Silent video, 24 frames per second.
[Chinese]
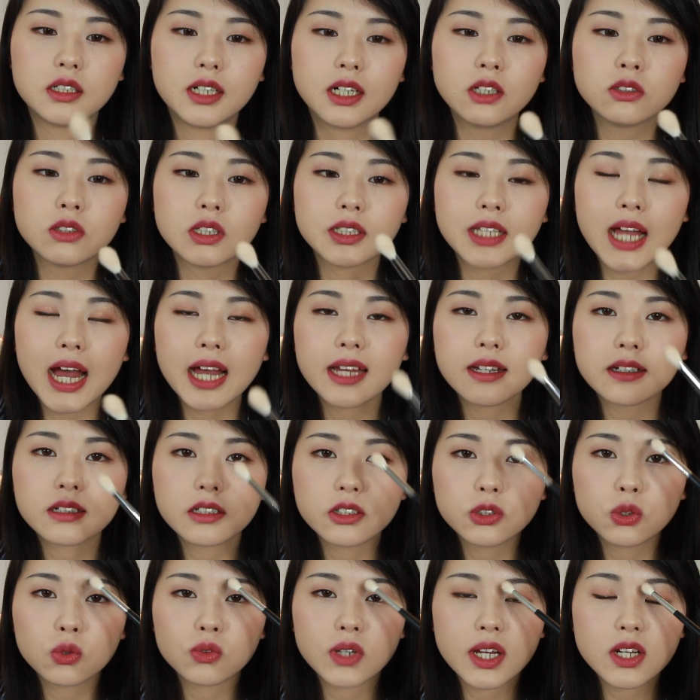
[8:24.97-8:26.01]
然后呢，它也
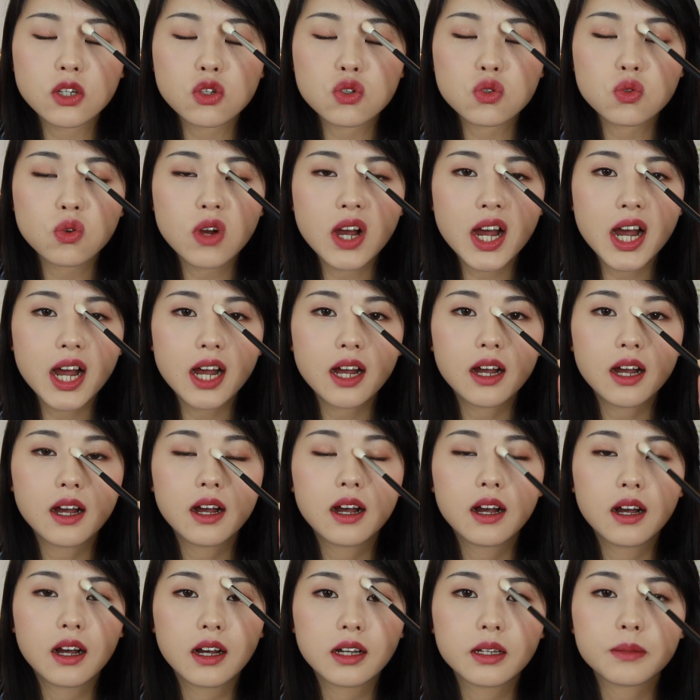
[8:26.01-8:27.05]
可以用来刷
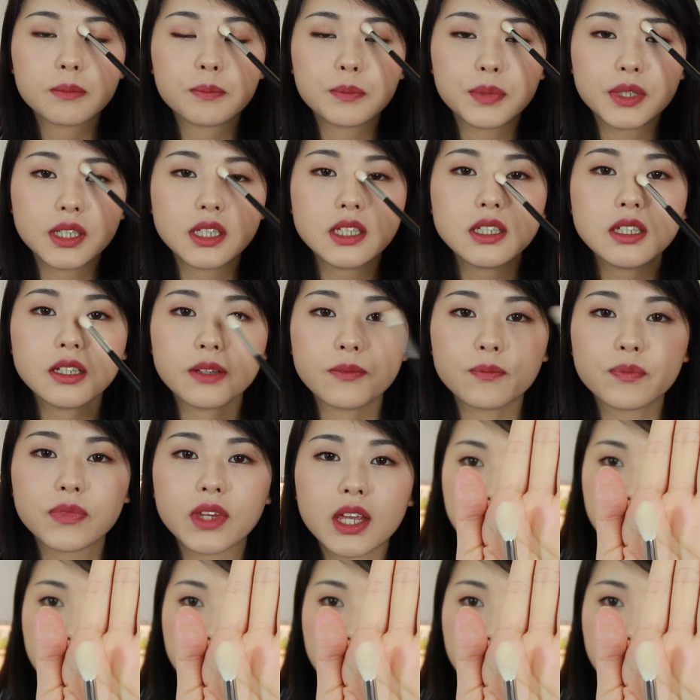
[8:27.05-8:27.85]
鼻影。